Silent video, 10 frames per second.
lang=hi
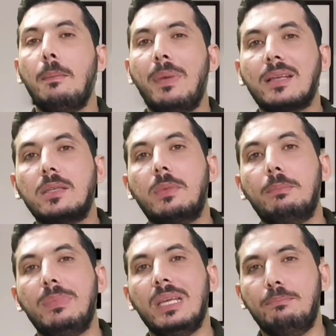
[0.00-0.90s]
मैक्सिमम
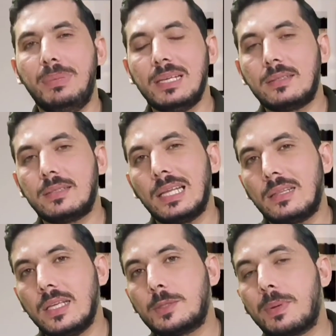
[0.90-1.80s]
भी 20 से
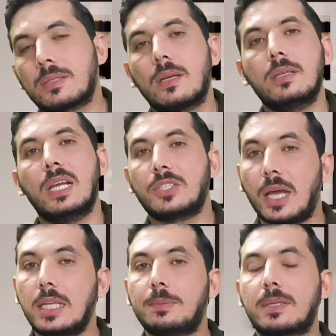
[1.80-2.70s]
30 परसेंट या
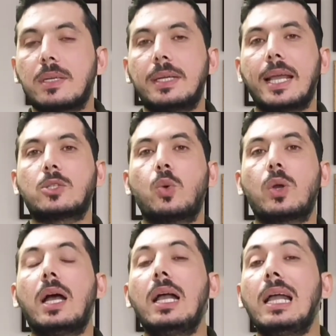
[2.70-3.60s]
40 परसेंट टैक्स होगा